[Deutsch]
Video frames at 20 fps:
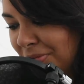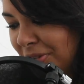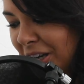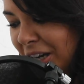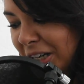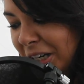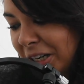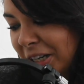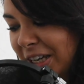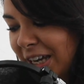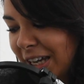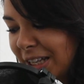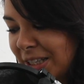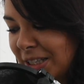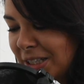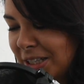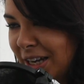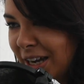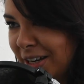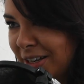fragt eine
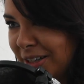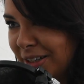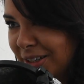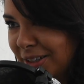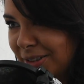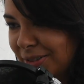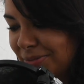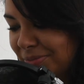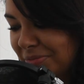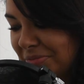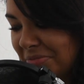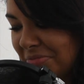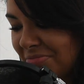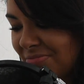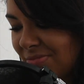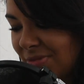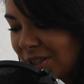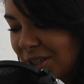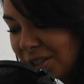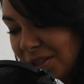Kerze die andere,
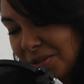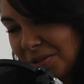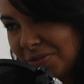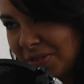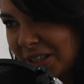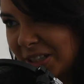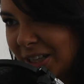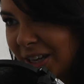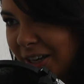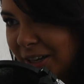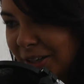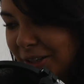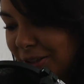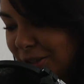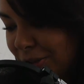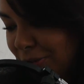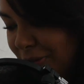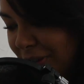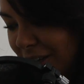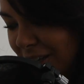ist Wasser eigentlich
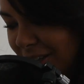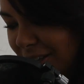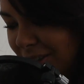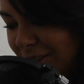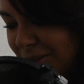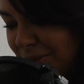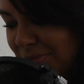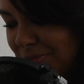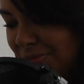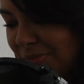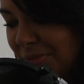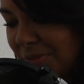gefährlich?